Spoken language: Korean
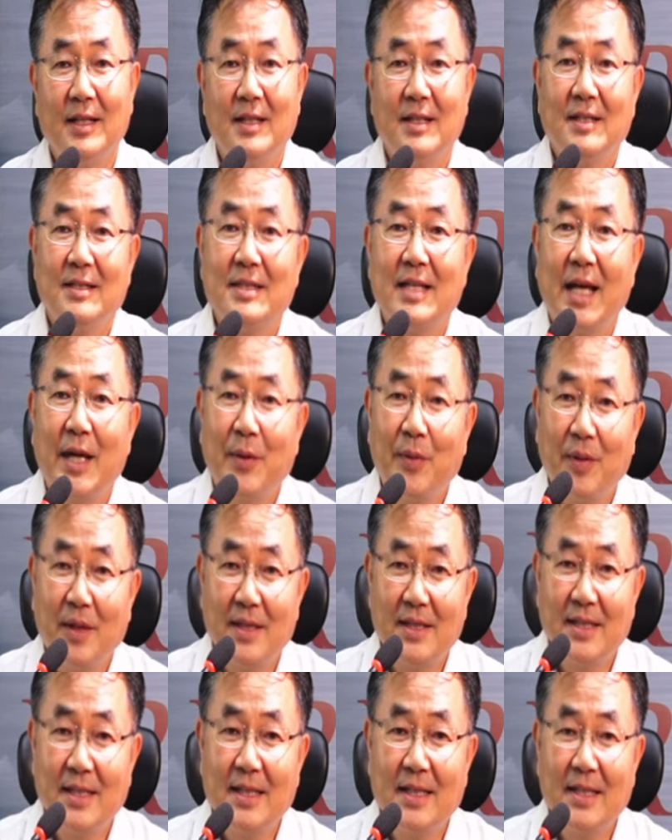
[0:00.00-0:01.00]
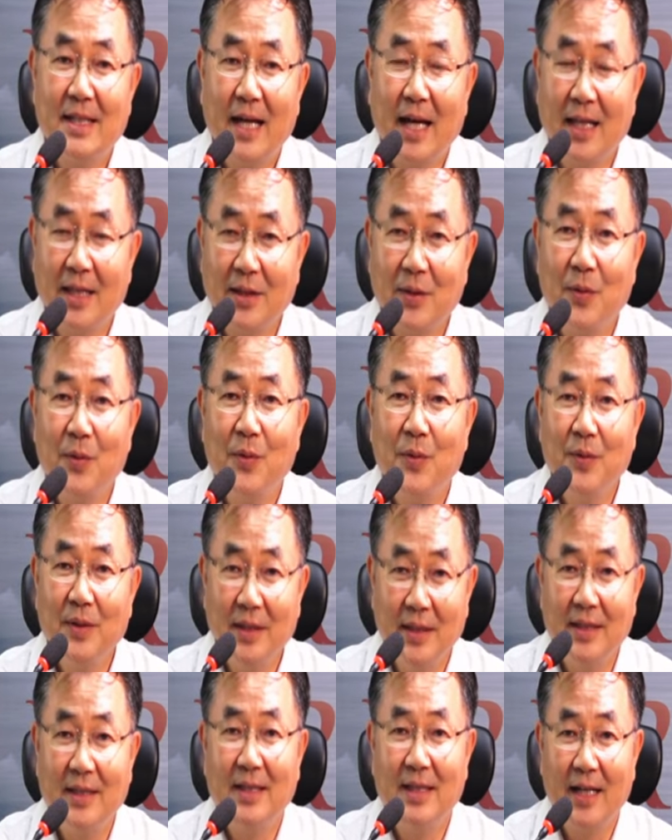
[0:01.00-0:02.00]
사용하지 않고
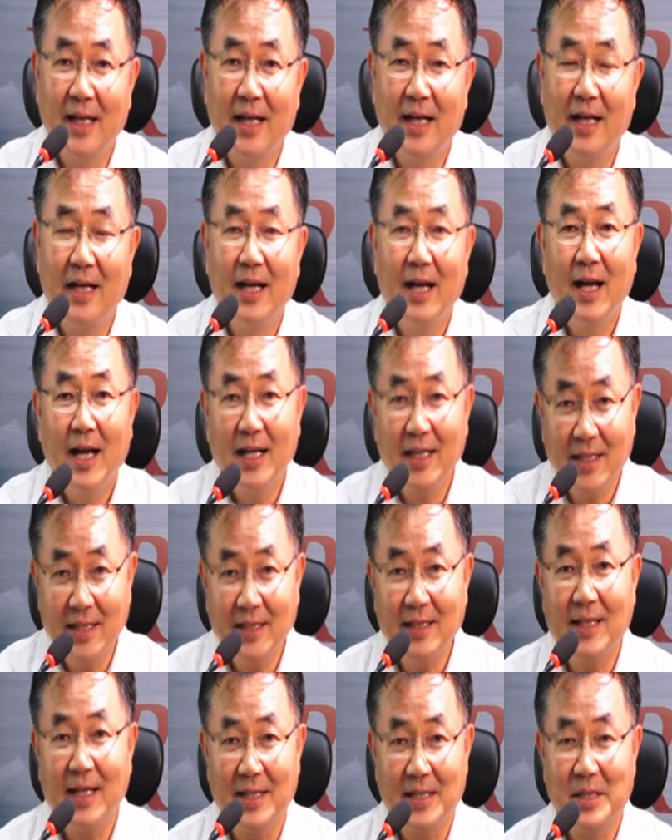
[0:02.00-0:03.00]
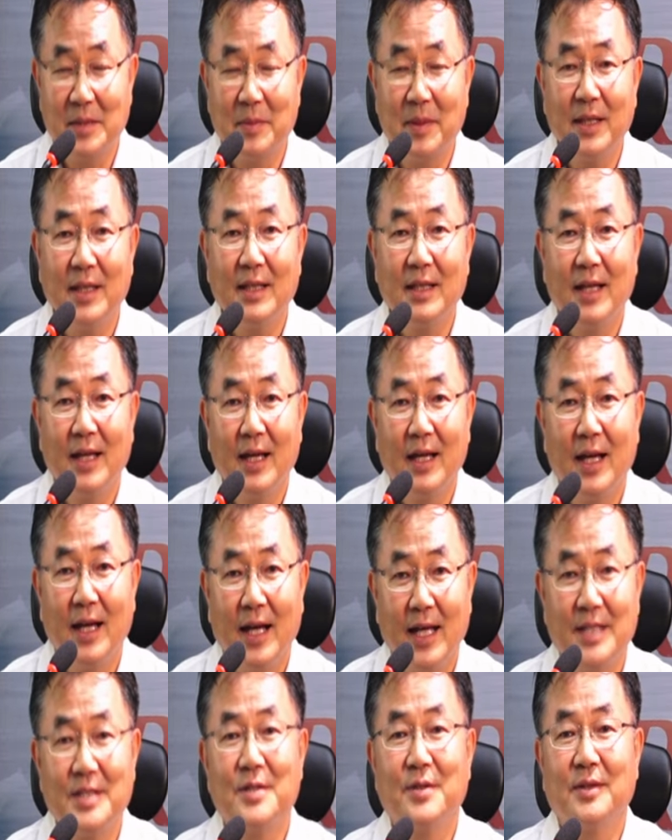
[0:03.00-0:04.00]
있는가 하기는 하지만
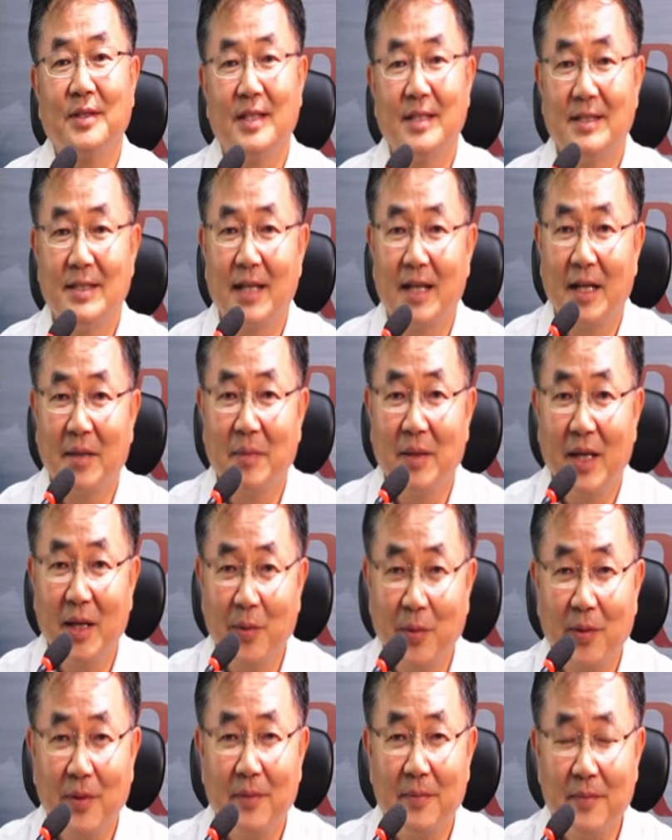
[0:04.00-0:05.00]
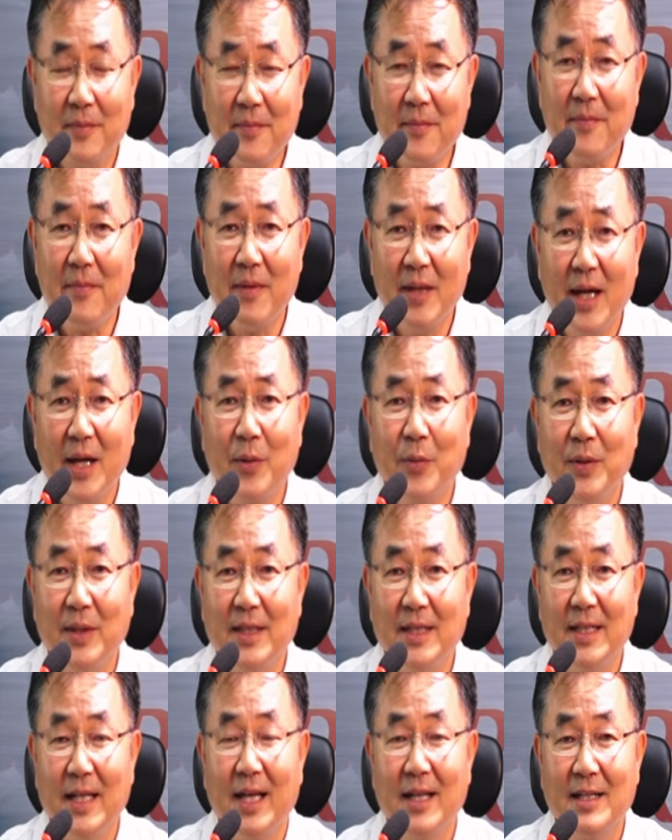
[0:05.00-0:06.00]
한정된 사람이 하고
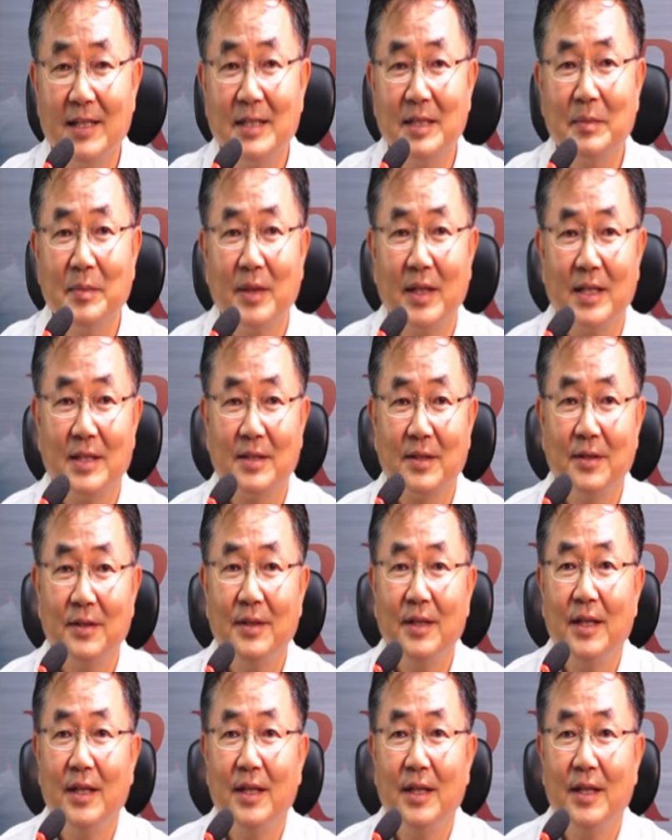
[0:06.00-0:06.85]
있느냐 하는 측면에서